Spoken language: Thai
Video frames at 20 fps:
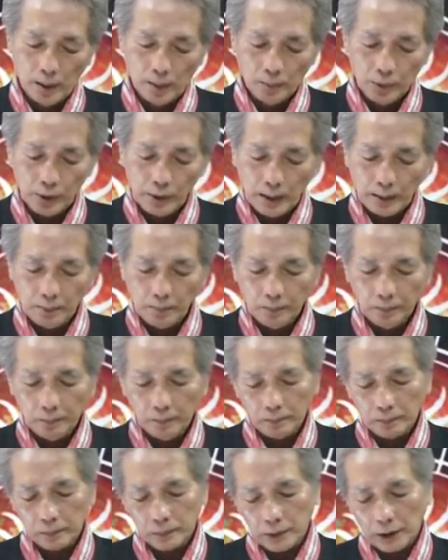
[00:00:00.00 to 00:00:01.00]
เพราะฉะนั้น
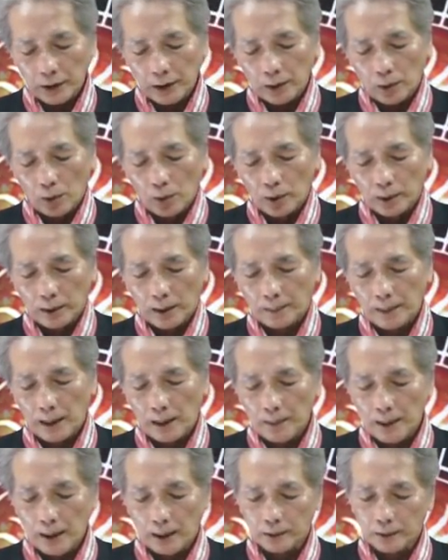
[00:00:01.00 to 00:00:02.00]
ตรีโกณกับดาว
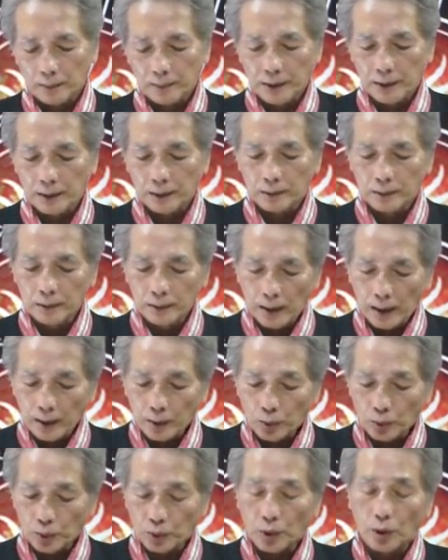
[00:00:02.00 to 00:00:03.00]
พฤหัสบดีซึ่งให้
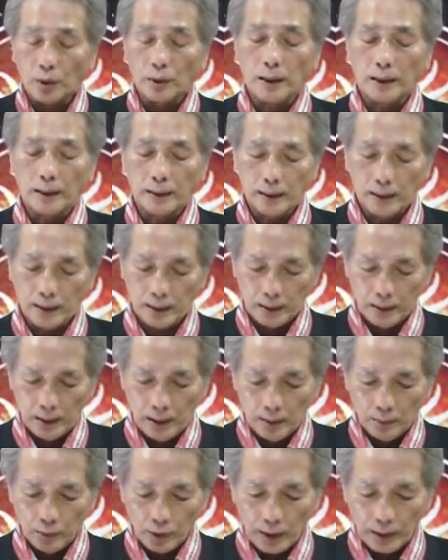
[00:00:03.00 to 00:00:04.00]
คุณต่อกันนะ
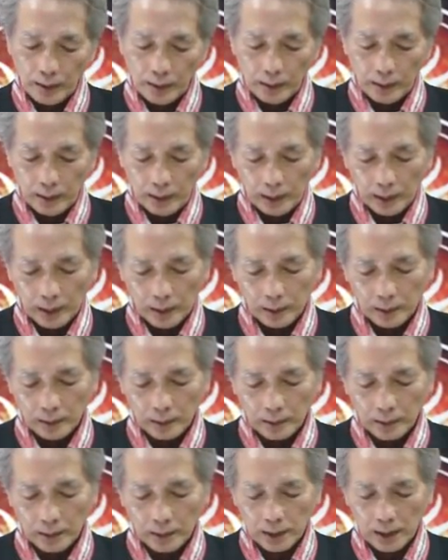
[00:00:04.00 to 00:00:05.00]
เพราะฉะนั้นอีก
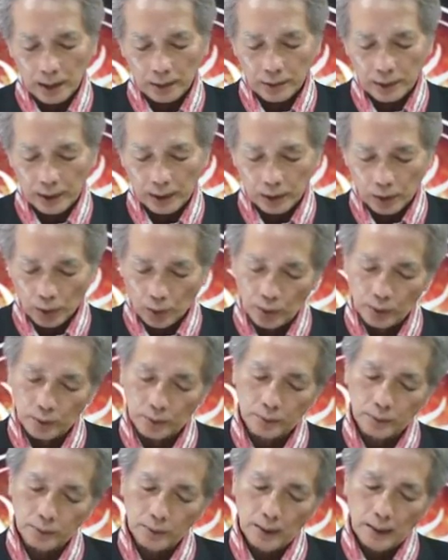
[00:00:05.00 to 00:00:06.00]
คือราศีตุล
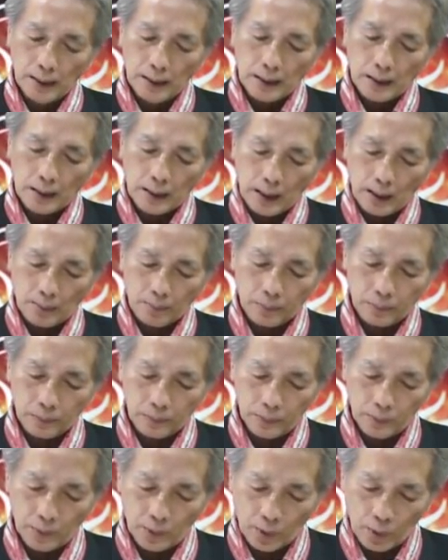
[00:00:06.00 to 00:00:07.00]
กับ
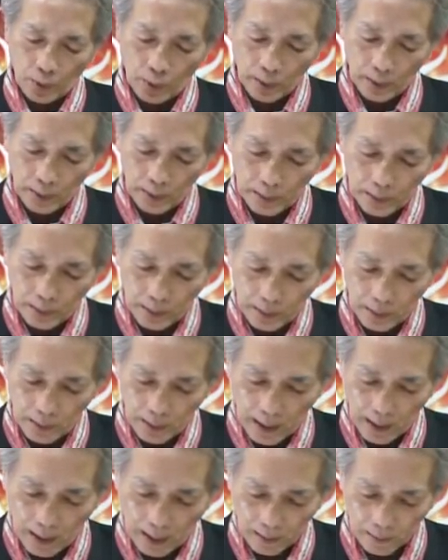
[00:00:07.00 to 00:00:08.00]
คน
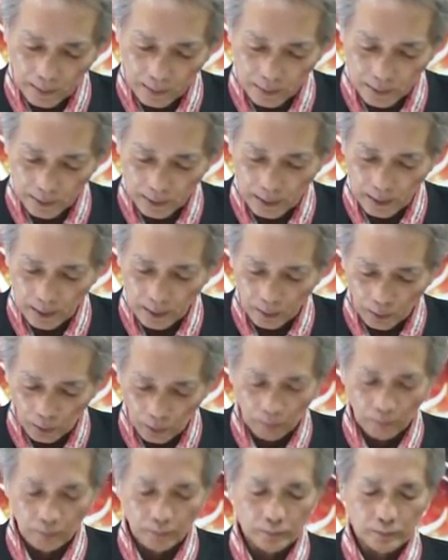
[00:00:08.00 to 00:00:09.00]
ราศีกุ
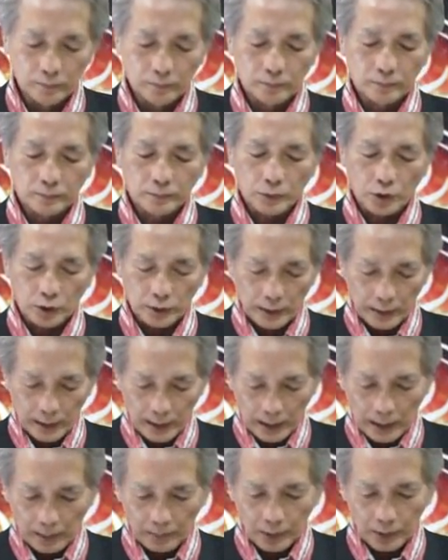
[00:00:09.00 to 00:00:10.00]
มก็จะได้
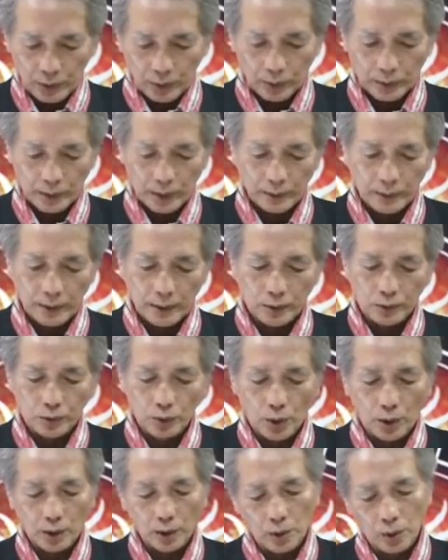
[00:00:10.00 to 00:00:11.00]
รับประโยชน์จากนี้
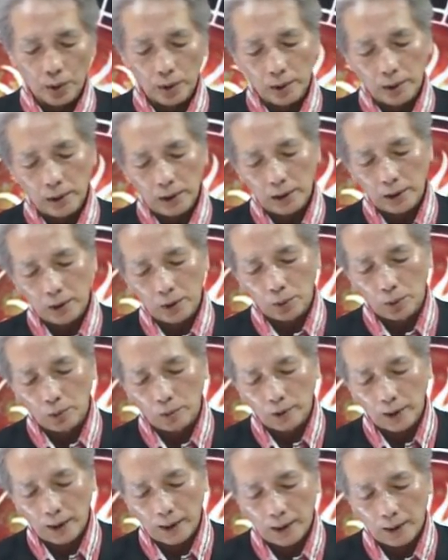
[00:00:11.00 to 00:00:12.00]
ส่วนคนที่อยู่
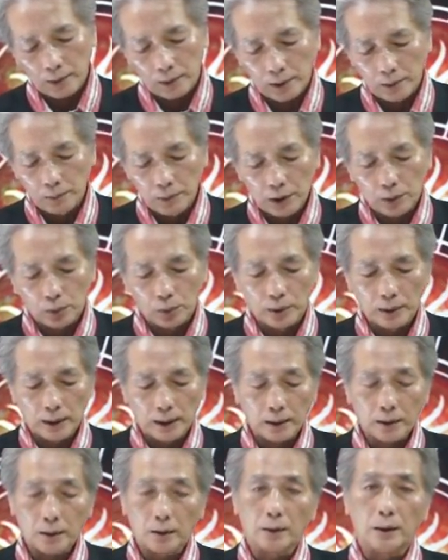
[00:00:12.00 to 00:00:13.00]
ในราศีมิถุนนั้
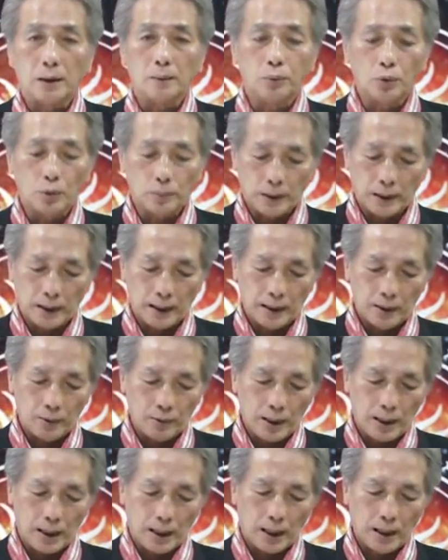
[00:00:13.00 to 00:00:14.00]
นก็เคยพูดไปแล้ว
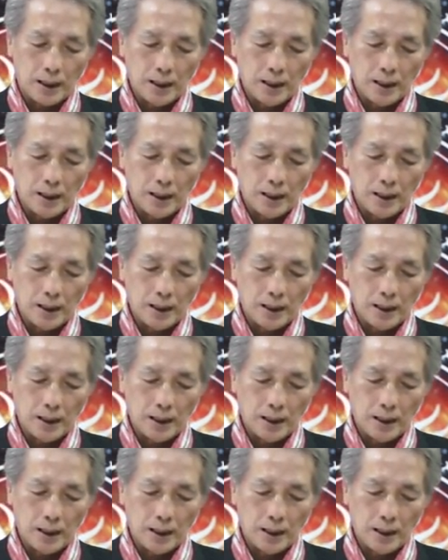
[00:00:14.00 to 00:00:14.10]
ว่า